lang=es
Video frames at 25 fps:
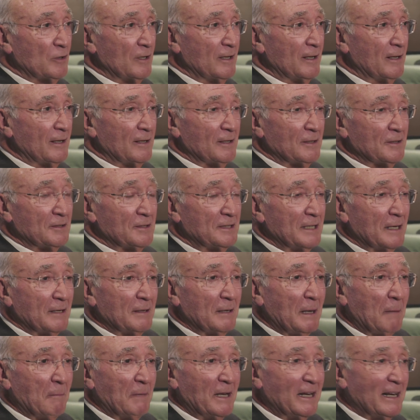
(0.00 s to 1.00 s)
Eh, si
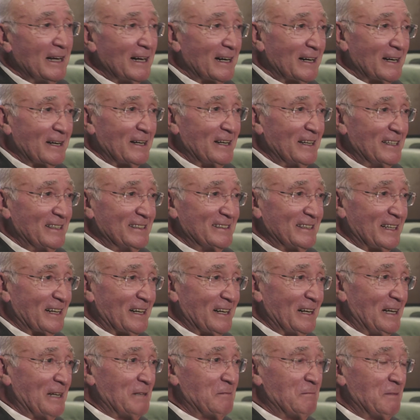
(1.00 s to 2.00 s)
la miran en
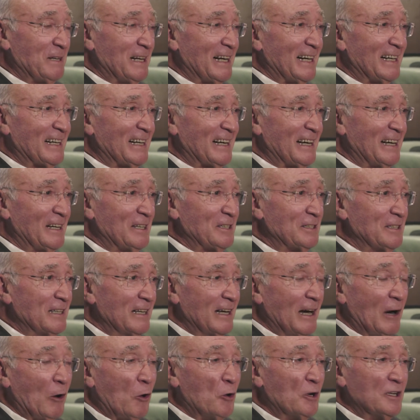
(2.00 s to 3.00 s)
internet verán que es,
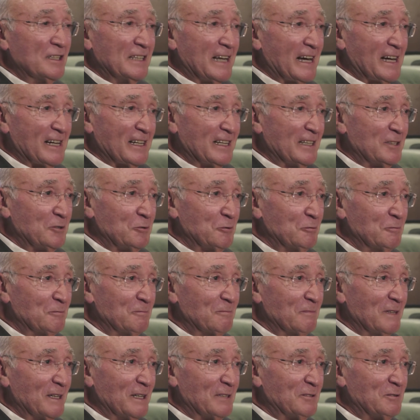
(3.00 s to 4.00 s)
hoy ya es un,